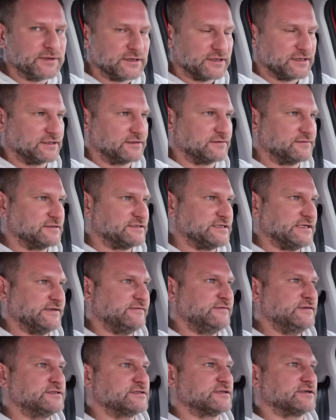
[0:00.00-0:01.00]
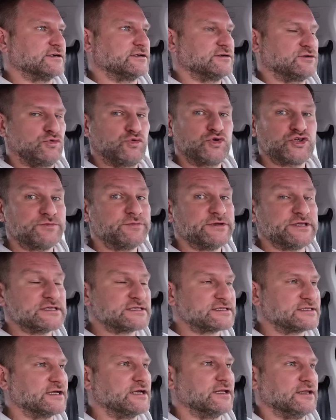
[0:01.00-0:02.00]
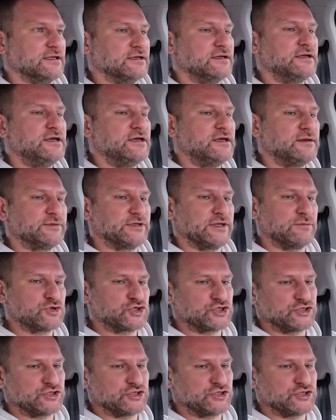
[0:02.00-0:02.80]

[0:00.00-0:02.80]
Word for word: было этого телевизора, хуже бы не стало. Потому